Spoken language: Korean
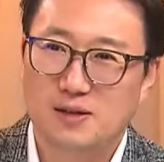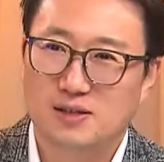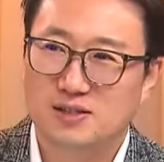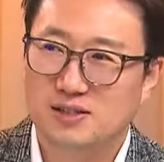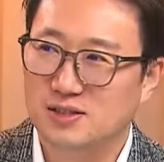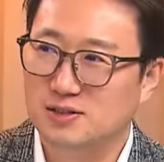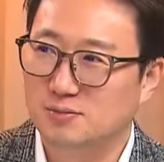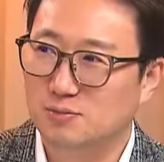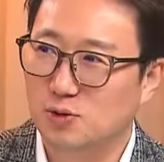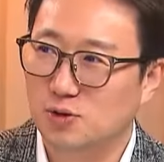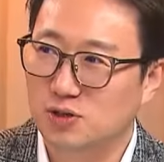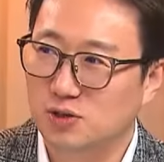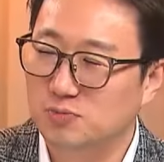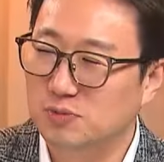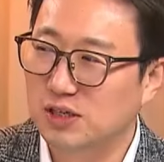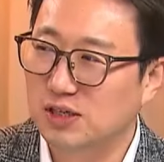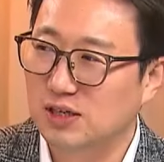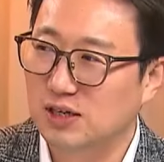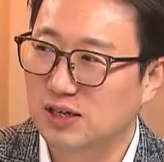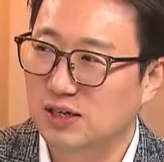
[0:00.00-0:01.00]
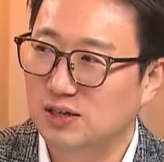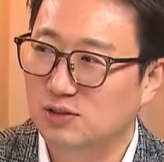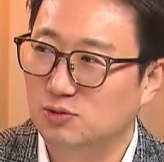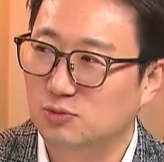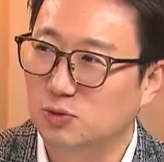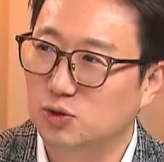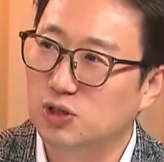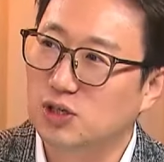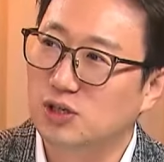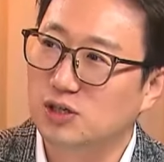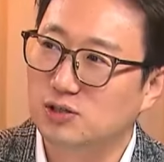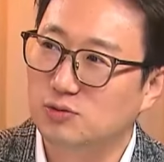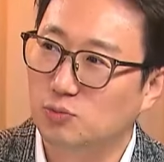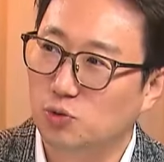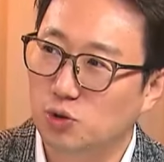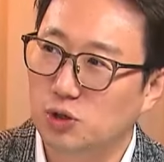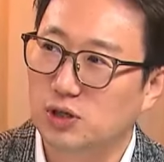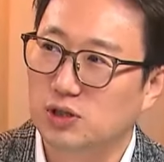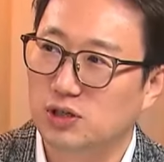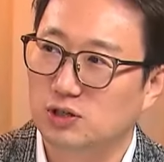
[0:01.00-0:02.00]
지금 뭐 금리나 좀 어떻게 될지
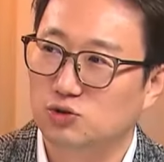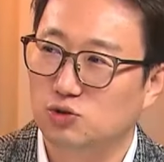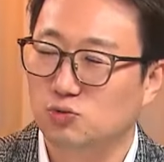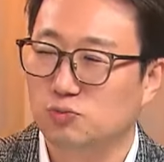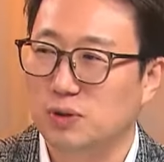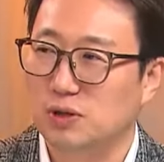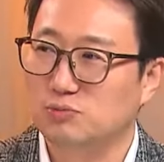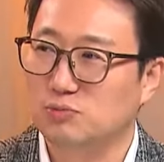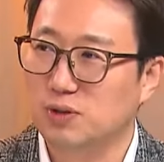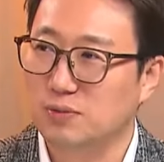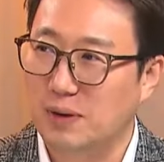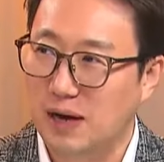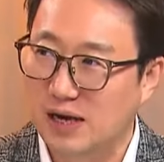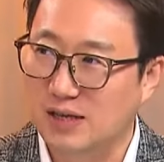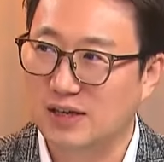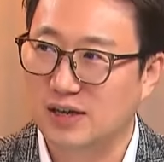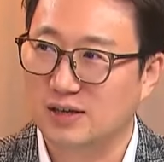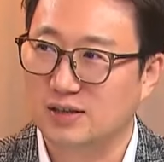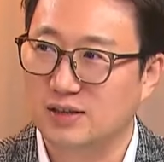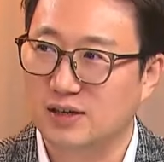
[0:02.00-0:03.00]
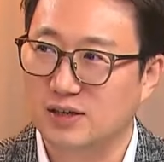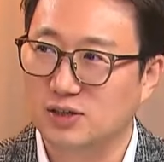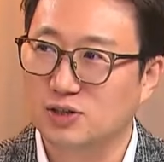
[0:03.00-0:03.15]
모르겠다. 중반부에 봐야 되겠다.